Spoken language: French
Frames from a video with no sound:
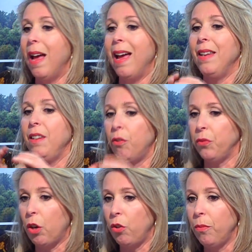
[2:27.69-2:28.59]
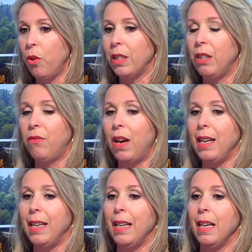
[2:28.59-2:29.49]
un environnement qui va
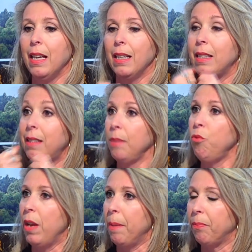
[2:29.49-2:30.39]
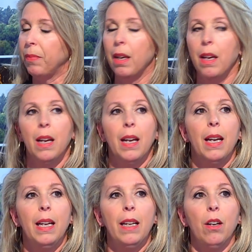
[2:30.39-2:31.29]
les stimuler. Et,